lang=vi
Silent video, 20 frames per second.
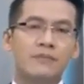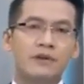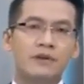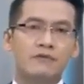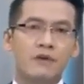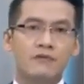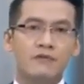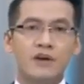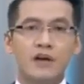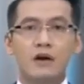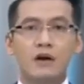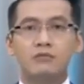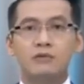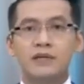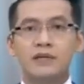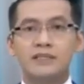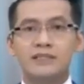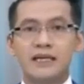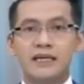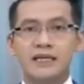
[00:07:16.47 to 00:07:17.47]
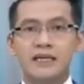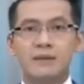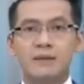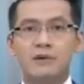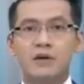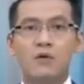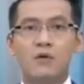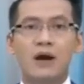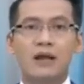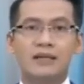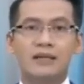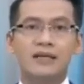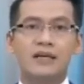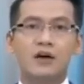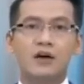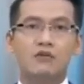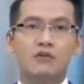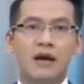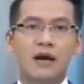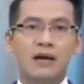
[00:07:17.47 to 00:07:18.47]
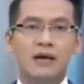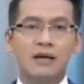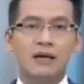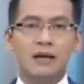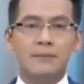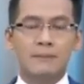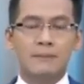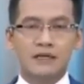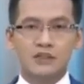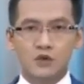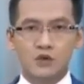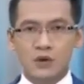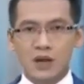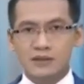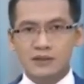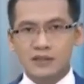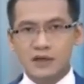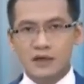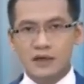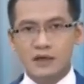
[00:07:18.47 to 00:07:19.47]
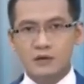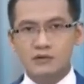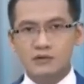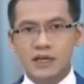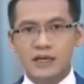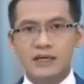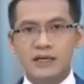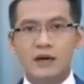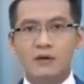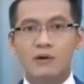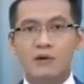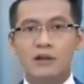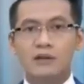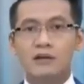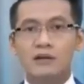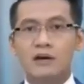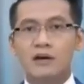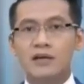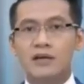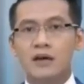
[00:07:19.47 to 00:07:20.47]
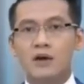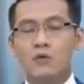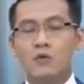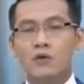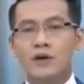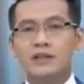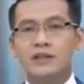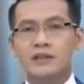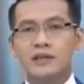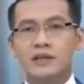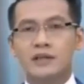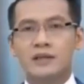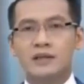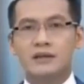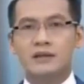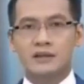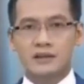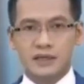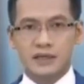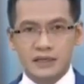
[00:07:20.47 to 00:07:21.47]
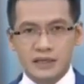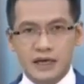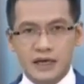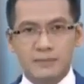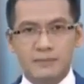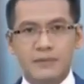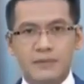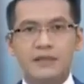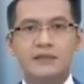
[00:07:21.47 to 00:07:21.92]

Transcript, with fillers: Về phía công ty trách nhiệm hữu hạn Deaura, mặc dù đang sở hữu danh hiệu là thương hiệu uy tín, tín nhiệm,